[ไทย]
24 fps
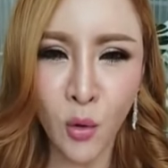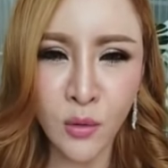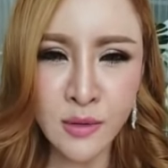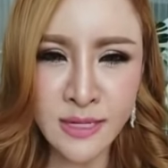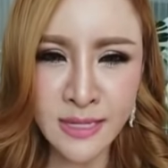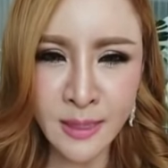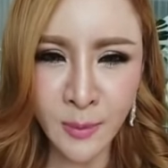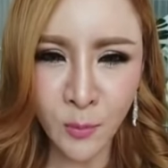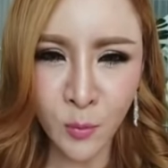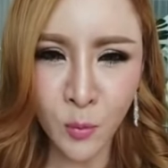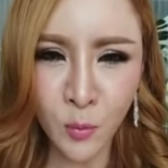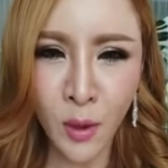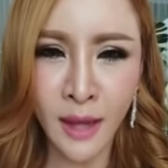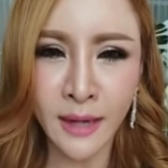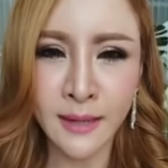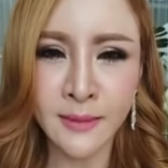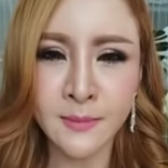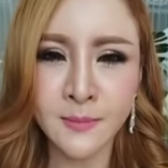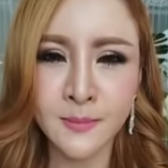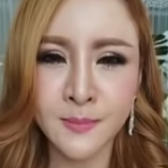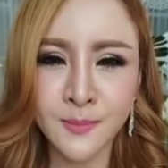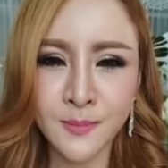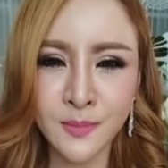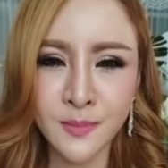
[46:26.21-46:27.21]
60 วัน
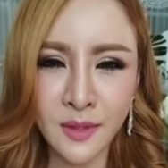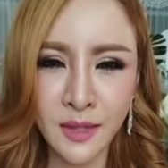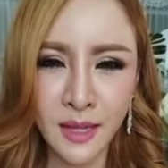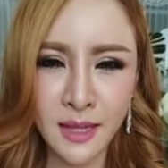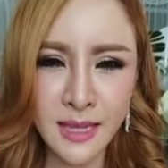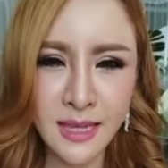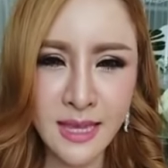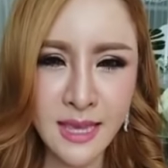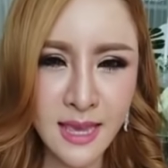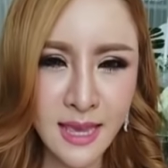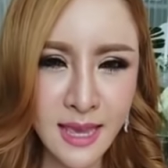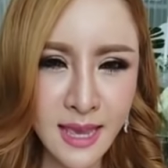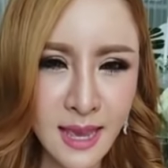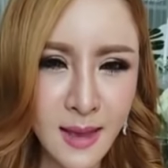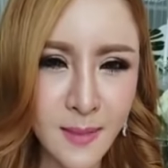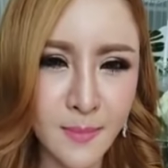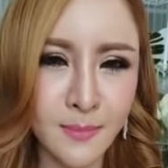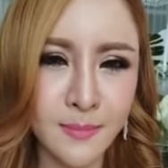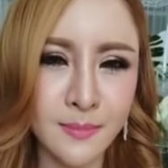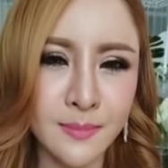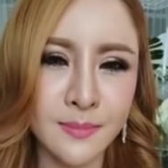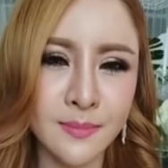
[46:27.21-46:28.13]
เยี่ยม